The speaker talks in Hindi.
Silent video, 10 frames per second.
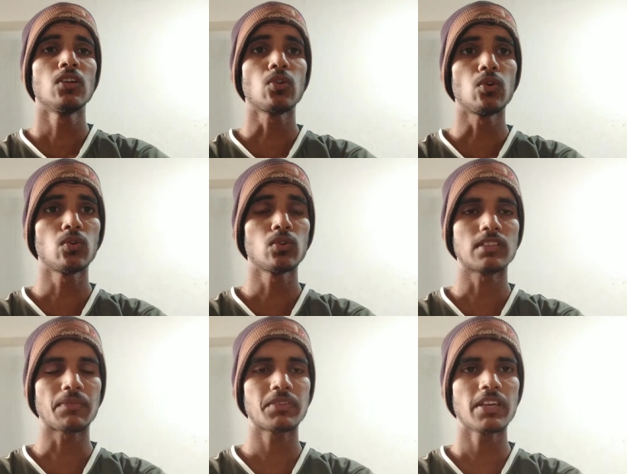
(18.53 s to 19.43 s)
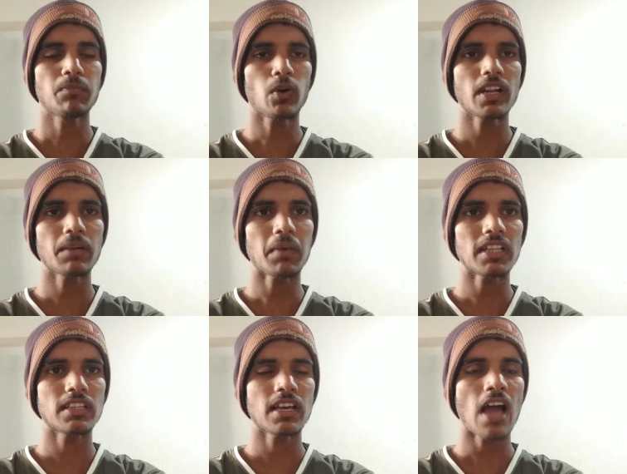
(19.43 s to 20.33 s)
तो सबसे इम्पोर्टेंट
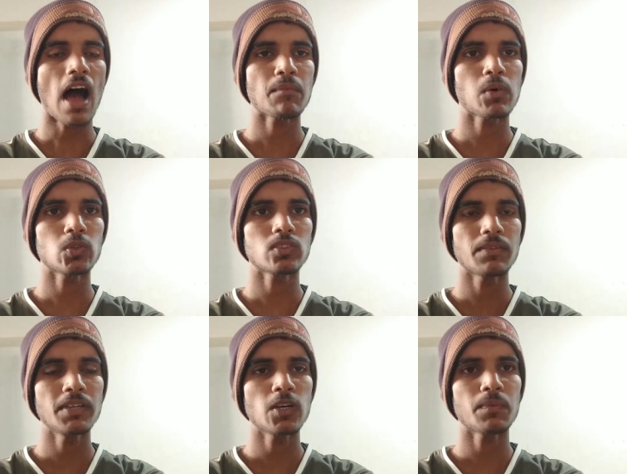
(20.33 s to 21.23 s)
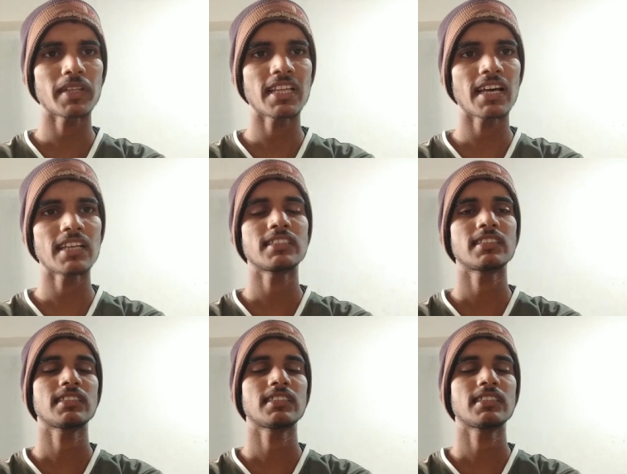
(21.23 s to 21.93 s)
बात यह है आपको तो सभी को पता है